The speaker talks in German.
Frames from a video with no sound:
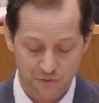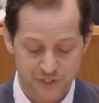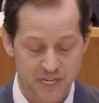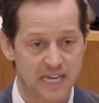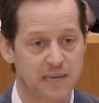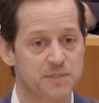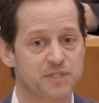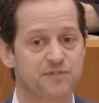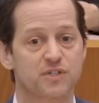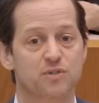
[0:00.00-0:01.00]
auf den
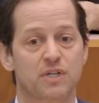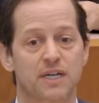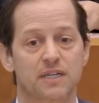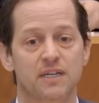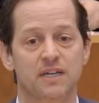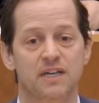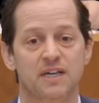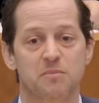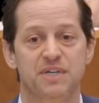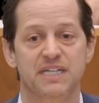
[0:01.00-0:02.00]
Ergebnissen von sogenannten
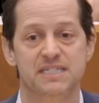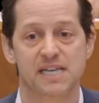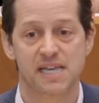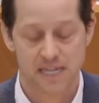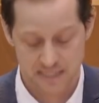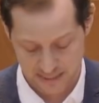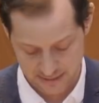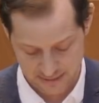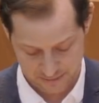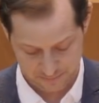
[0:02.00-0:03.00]

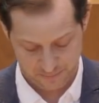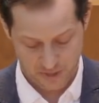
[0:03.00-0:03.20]
PCR-Tests.